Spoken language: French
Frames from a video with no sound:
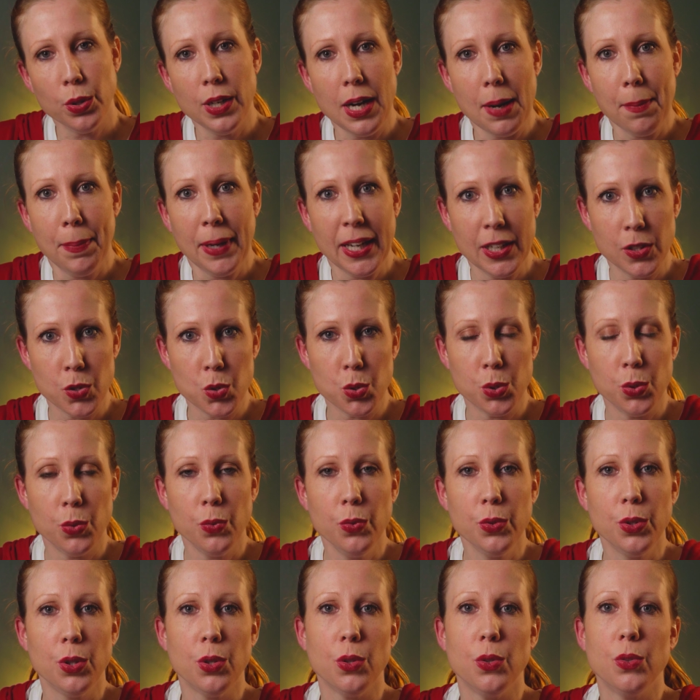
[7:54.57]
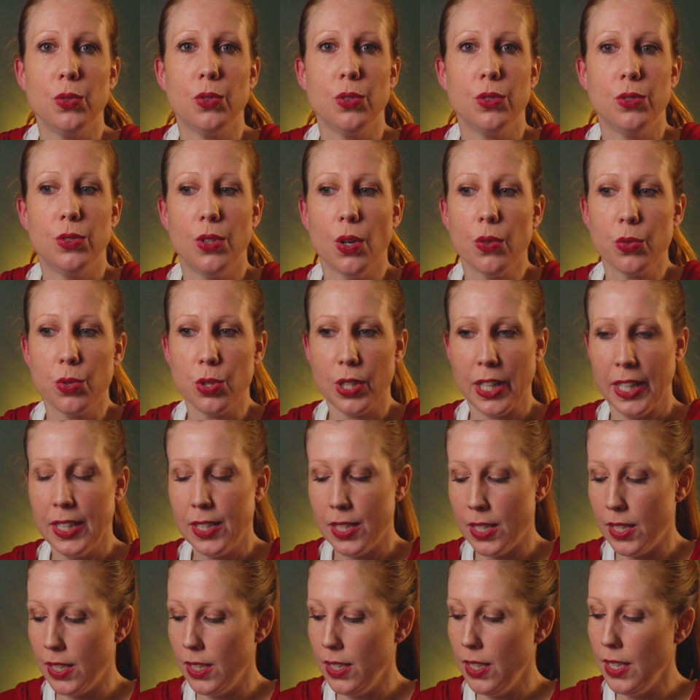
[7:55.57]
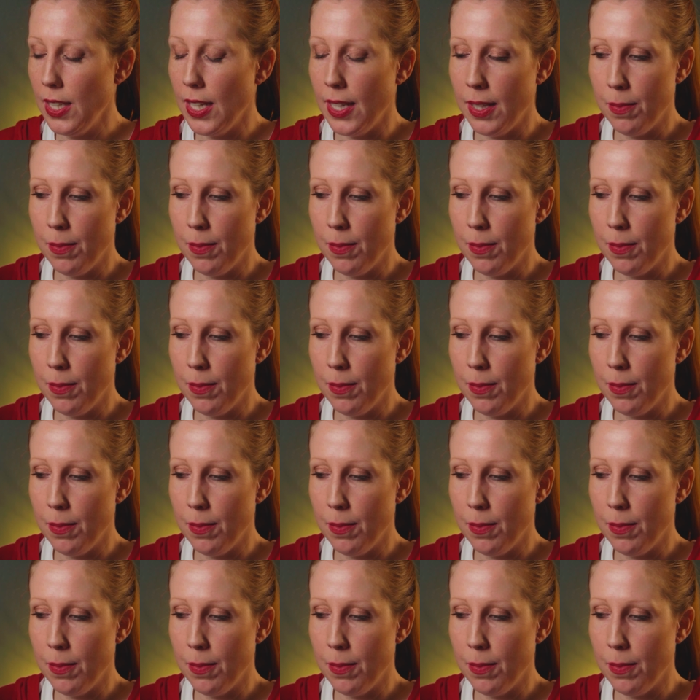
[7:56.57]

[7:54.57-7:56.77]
eu l'impression que dans ce récit,